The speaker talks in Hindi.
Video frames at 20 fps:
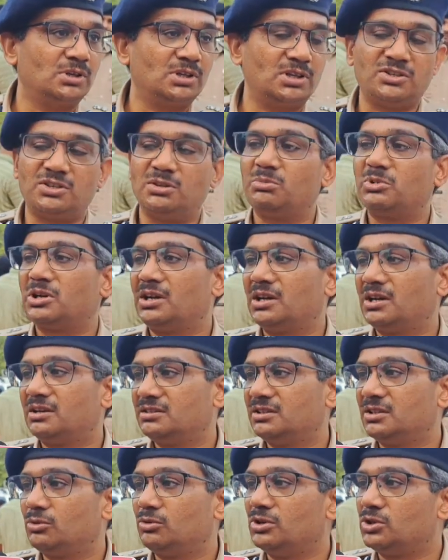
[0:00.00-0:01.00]
किसी प्रकार
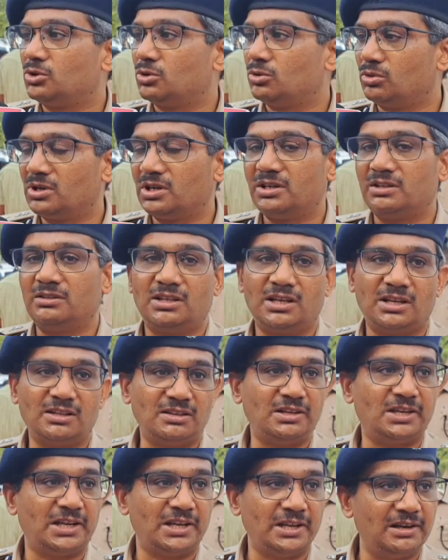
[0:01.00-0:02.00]
से कोई ठोकर
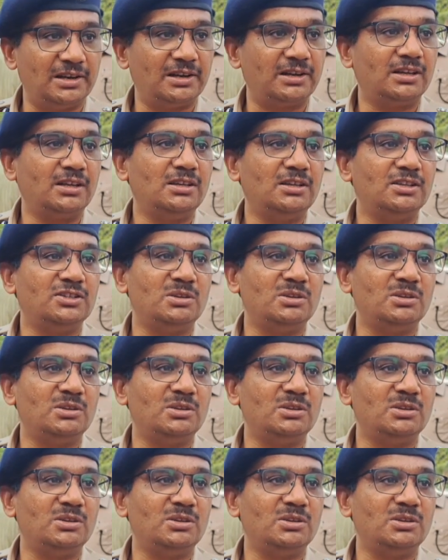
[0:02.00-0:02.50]
इत्यादि नहीं लगे